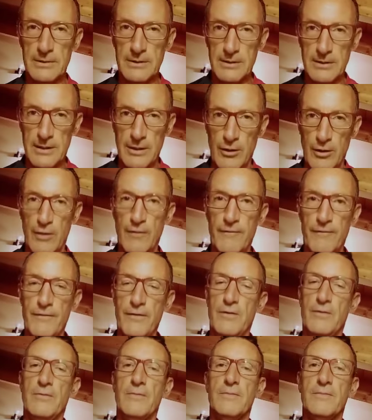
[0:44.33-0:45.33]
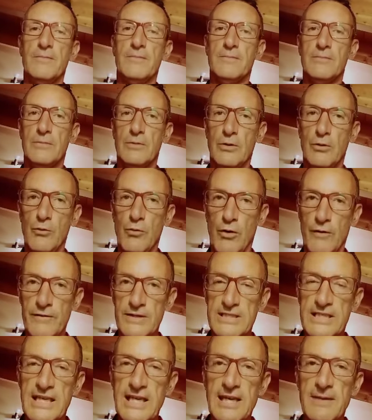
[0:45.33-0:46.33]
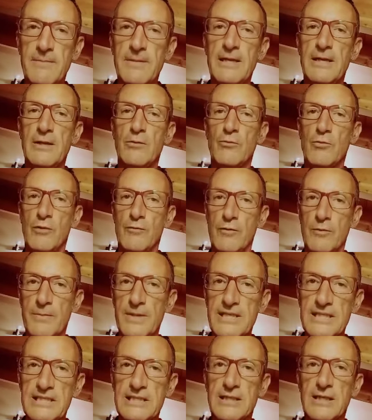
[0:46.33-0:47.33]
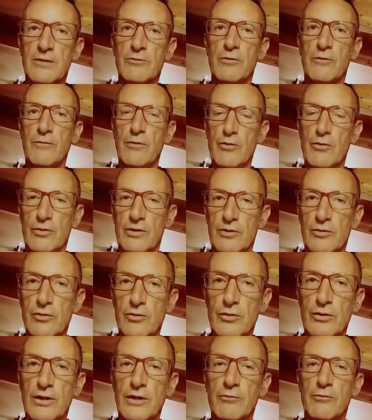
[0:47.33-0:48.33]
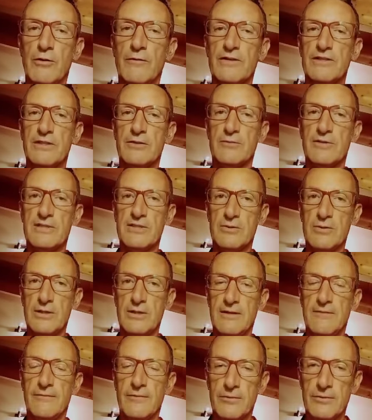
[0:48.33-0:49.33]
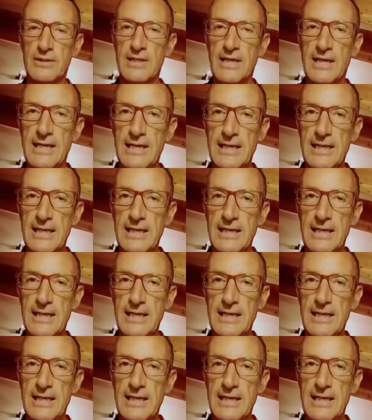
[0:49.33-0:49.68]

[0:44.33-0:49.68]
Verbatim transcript: ovvio. Nuovi schemi, nuovo mister, nuovi giocatori, nuova situazione da affrontare.